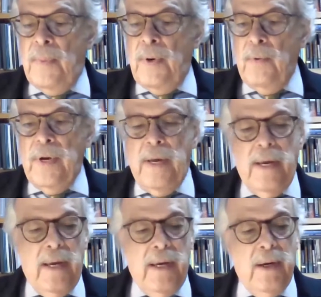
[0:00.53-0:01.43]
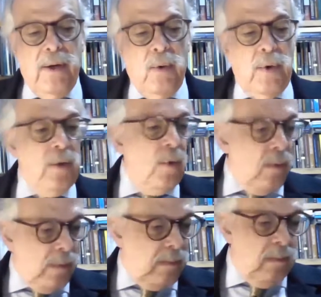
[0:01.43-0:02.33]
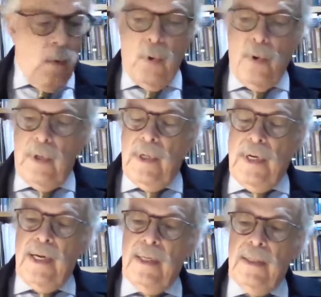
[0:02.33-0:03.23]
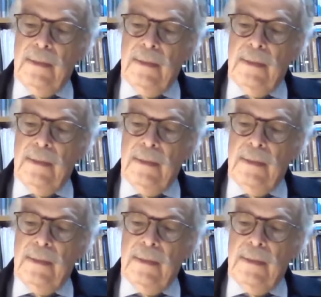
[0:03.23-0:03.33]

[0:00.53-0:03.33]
Bueno, he, oído hoy las